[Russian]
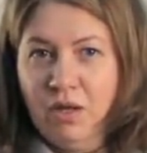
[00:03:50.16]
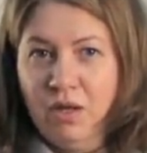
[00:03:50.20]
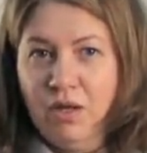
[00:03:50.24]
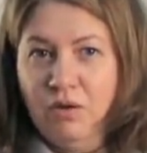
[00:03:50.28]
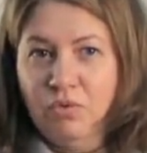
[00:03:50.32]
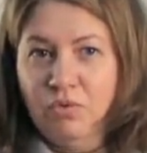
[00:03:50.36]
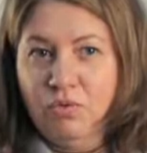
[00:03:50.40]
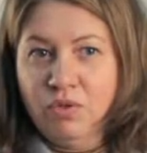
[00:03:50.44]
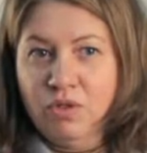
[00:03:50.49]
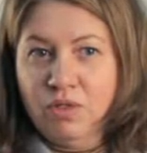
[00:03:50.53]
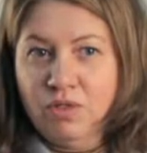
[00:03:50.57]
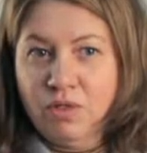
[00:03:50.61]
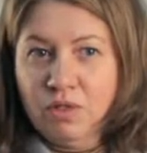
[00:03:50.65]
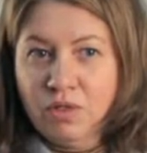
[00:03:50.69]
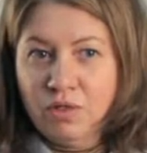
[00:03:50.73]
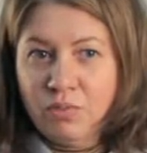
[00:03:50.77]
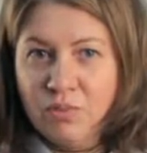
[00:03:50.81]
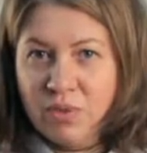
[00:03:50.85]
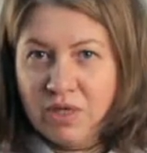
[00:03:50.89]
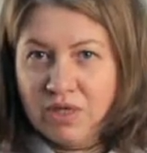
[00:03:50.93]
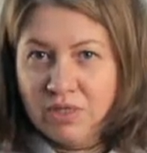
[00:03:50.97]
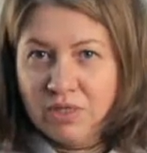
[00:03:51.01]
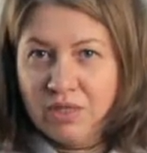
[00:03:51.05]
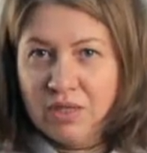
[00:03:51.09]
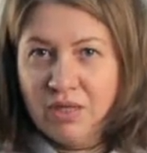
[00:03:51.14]
Вот этот
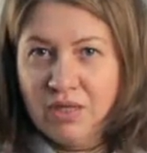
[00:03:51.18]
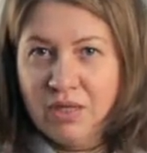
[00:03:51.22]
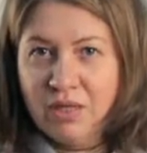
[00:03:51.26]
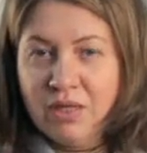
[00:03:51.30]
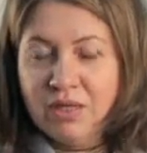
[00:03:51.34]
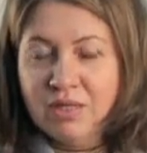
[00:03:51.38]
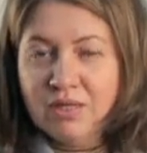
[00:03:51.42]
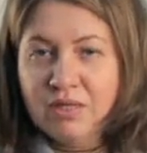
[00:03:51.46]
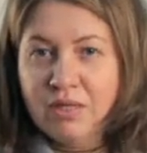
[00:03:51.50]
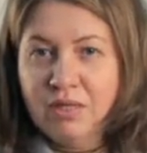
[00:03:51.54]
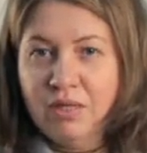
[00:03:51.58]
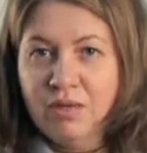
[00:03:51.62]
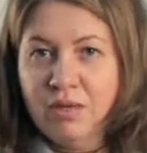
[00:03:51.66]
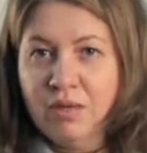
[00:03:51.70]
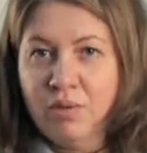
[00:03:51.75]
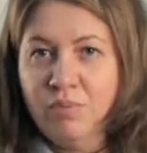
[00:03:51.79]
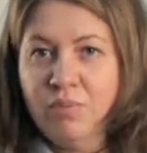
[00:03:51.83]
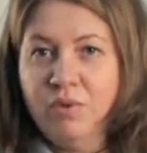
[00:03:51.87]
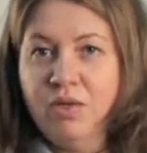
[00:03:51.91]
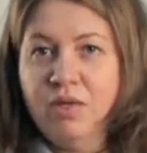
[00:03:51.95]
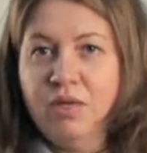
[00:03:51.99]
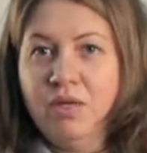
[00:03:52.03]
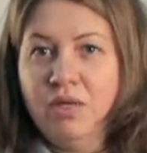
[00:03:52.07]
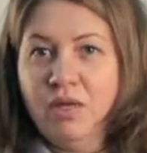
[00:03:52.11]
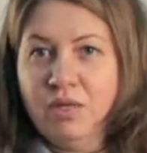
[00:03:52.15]
мастер-класс и как
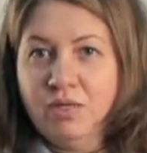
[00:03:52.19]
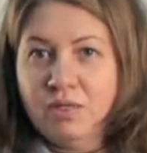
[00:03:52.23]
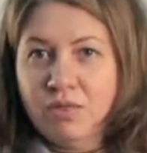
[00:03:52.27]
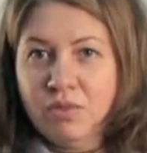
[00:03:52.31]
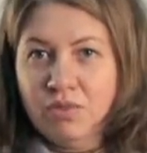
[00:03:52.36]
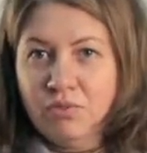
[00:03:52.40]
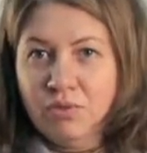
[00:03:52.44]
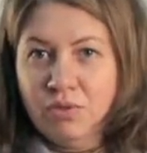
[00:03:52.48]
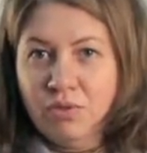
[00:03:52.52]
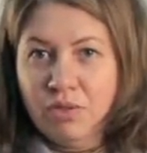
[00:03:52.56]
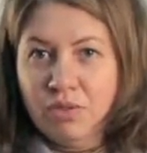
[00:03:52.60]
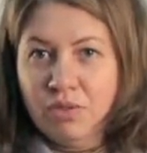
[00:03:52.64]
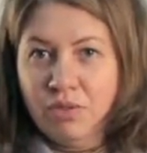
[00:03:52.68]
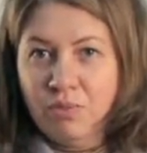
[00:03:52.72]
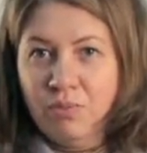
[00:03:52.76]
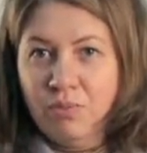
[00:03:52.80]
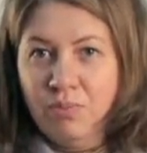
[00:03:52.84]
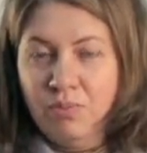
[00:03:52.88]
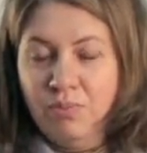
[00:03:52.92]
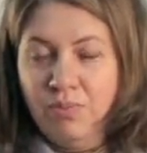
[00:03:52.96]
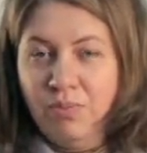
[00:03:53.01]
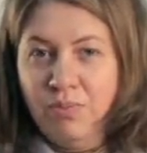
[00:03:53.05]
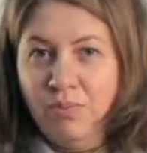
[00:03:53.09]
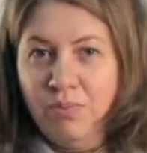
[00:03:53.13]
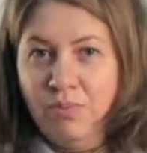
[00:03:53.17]
бы и есть вот это
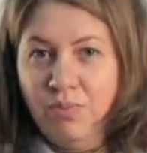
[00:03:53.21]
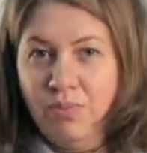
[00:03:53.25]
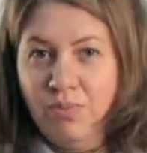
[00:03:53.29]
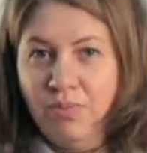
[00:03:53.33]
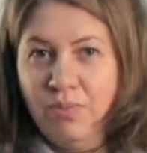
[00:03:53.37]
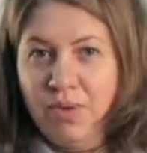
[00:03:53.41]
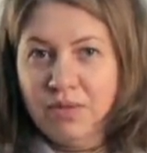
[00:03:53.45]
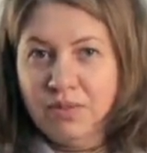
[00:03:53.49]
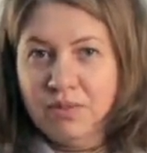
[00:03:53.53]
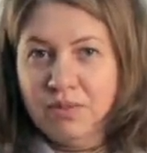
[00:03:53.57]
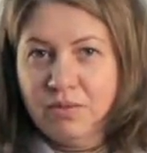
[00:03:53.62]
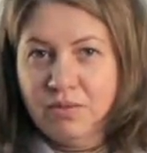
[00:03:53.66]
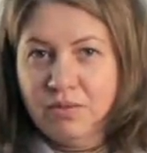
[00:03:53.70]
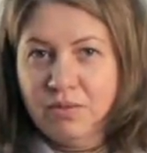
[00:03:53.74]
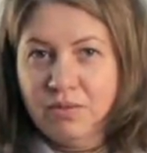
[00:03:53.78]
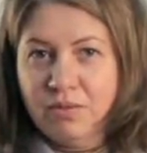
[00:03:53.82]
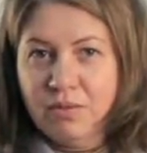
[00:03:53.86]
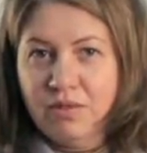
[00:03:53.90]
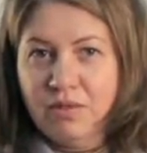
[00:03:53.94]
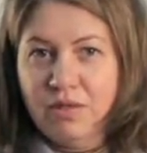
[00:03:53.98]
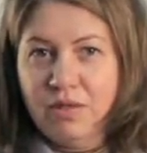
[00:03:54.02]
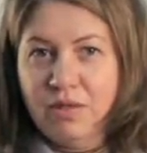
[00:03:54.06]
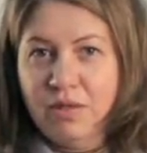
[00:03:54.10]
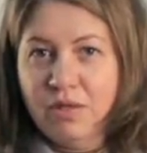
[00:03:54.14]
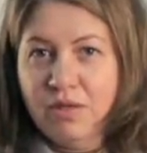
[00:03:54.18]

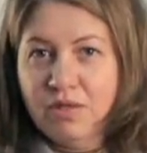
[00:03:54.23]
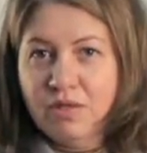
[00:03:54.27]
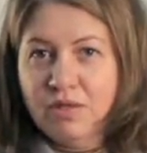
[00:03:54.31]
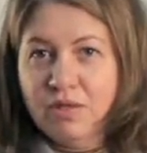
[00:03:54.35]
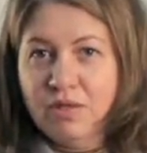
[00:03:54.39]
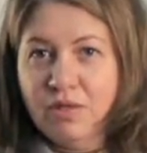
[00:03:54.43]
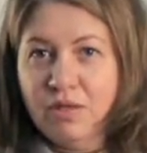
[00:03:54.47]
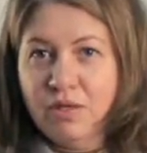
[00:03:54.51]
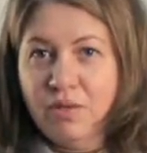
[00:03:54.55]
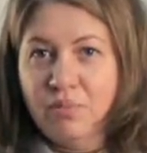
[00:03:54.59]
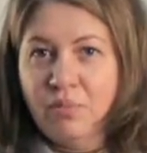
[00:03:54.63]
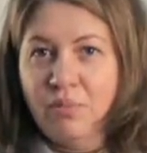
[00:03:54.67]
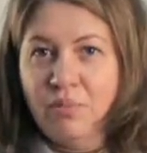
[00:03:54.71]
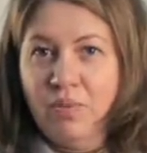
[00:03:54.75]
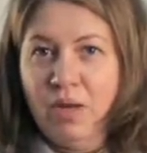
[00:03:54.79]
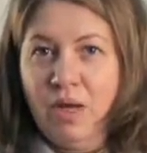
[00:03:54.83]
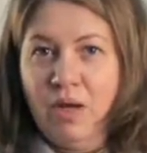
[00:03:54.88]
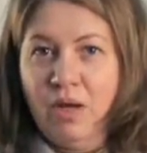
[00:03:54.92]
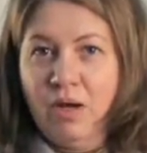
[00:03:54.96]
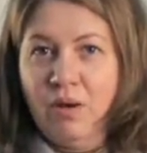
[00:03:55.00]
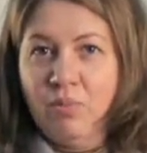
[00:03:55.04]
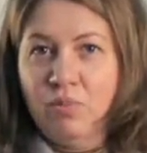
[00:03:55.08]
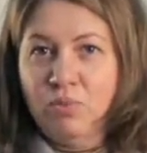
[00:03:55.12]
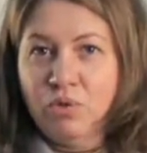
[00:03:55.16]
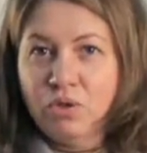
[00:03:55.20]
базовые лекции,
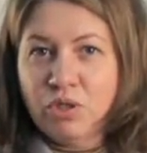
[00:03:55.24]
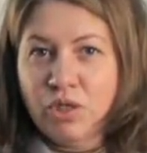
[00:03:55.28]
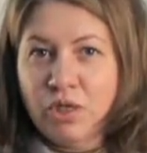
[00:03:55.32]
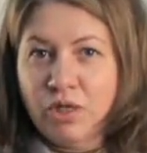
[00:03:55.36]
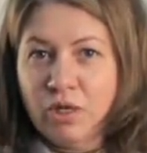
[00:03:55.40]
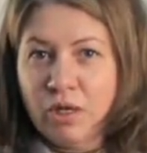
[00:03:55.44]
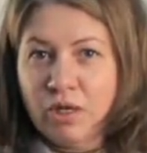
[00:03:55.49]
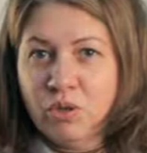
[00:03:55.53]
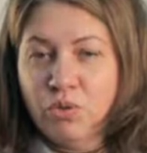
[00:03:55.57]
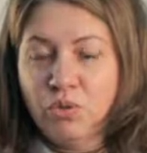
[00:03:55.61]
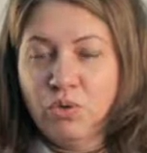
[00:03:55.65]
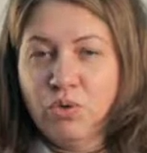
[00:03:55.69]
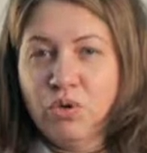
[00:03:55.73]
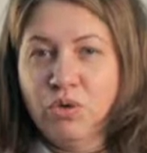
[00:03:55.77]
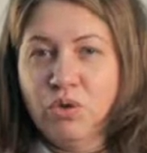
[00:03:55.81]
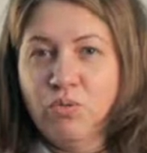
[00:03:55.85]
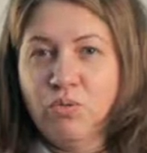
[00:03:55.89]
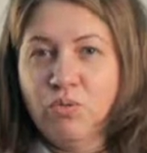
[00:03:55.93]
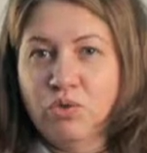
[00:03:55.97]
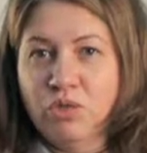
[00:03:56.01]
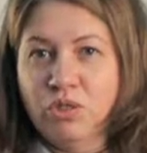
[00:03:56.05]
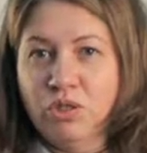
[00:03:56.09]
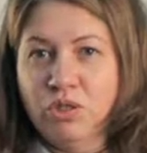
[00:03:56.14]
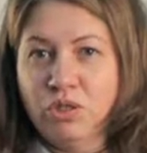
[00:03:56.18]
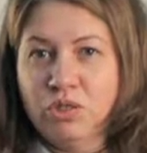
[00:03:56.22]
после которых
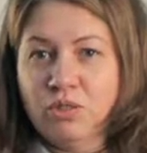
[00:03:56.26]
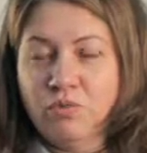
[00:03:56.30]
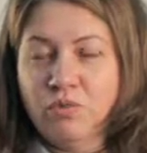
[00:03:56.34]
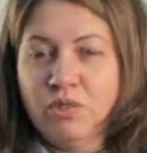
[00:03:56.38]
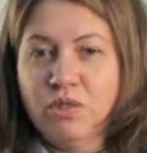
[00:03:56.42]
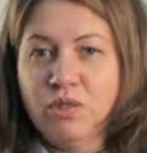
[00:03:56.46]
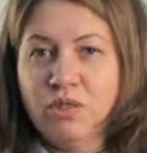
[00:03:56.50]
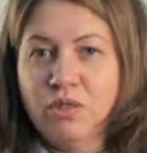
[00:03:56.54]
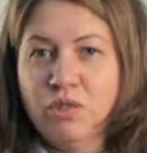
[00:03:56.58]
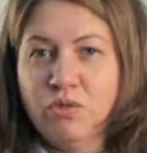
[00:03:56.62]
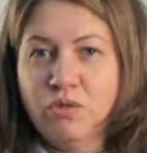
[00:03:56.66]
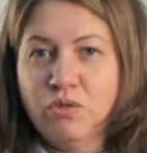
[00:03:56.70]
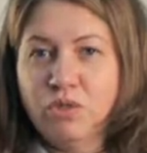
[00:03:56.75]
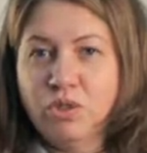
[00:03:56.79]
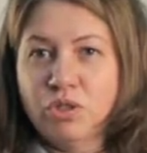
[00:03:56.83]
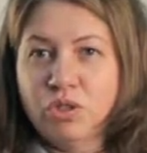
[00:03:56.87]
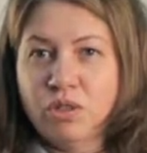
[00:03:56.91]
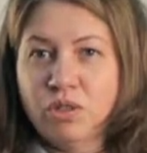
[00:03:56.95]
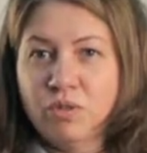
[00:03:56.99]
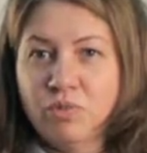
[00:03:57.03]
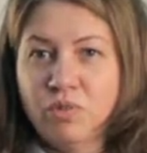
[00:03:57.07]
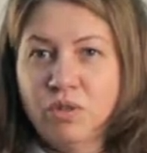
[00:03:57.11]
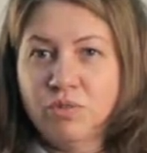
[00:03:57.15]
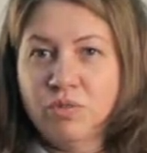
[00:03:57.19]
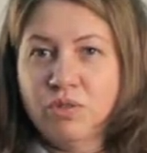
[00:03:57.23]
можно действительно уже
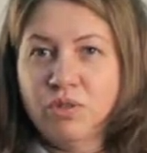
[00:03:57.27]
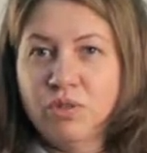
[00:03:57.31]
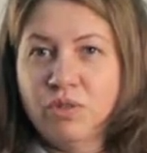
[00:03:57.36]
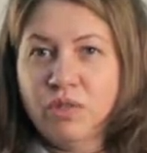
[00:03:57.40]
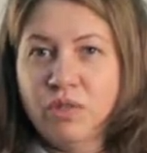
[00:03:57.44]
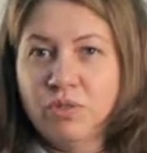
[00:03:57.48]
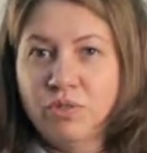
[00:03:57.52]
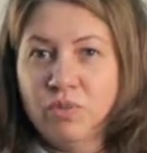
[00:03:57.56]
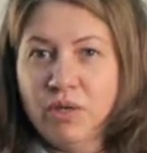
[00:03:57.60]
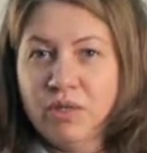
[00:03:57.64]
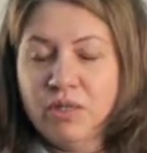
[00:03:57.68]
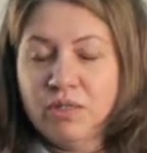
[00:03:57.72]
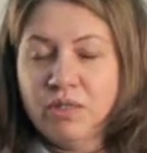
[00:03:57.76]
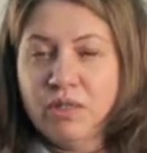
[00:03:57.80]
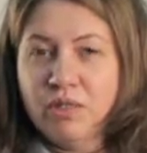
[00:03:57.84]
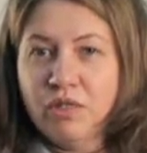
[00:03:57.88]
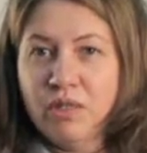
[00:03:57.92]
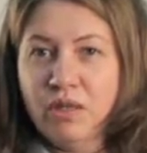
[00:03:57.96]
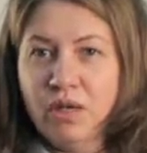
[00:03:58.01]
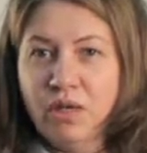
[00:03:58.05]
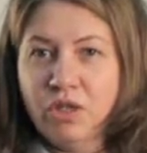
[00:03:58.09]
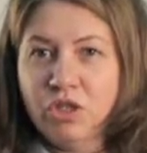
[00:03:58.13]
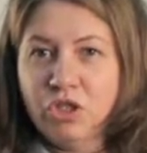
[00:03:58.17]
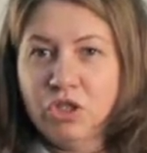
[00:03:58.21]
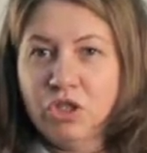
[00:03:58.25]
самим заниматься
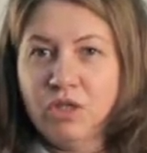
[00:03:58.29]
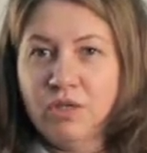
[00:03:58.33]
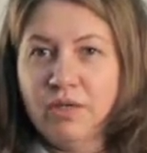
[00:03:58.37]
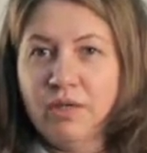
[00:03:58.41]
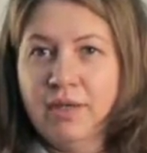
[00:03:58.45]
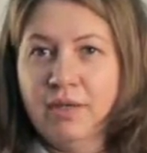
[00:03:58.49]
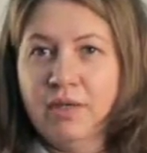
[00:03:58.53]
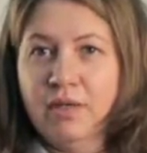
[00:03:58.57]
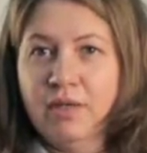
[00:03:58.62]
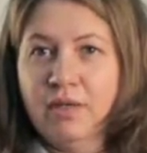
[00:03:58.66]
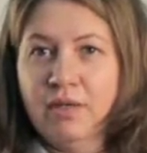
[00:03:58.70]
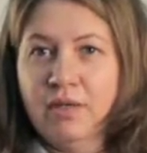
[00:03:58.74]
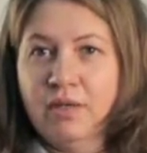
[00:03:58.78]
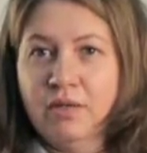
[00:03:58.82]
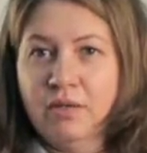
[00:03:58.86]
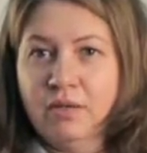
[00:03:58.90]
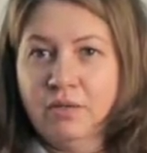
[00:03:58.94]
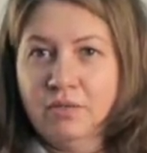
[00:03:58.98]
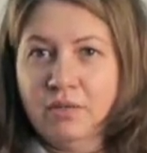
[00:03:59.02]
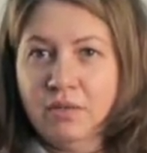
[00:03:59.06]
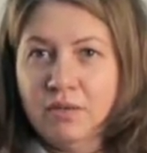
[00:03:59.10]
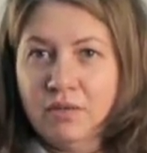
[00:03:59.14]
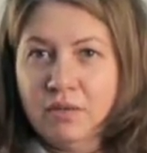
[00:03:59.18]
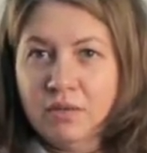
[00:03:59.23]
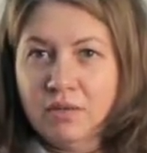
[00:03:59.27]
дальше э,
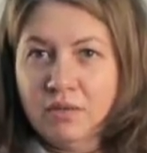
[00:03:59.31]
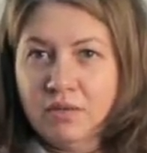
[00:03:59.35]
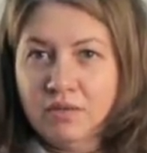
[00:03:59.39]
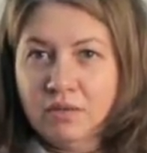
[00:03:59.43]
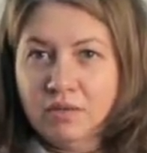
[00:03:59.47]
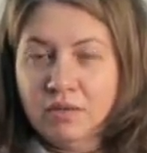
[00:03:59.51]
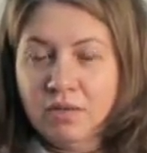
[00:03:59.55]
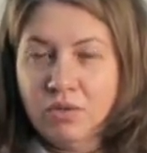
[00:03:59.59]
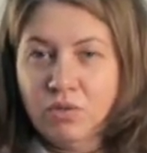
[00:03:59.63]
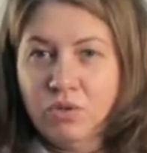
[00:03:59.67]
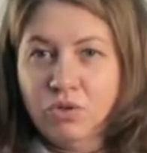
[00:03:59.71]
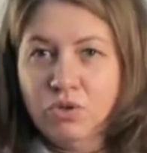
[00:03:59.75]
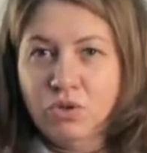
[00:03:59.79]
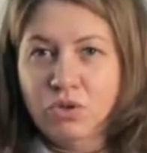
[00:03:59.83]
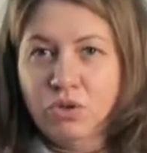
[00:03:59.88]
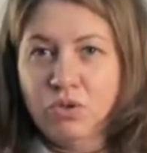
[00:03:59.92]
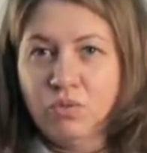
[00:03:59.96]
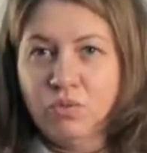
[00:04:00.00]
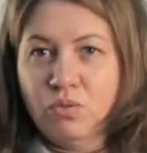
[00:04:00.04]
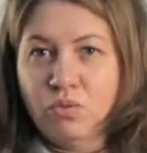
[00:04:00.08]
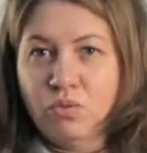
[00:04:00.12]
на заочном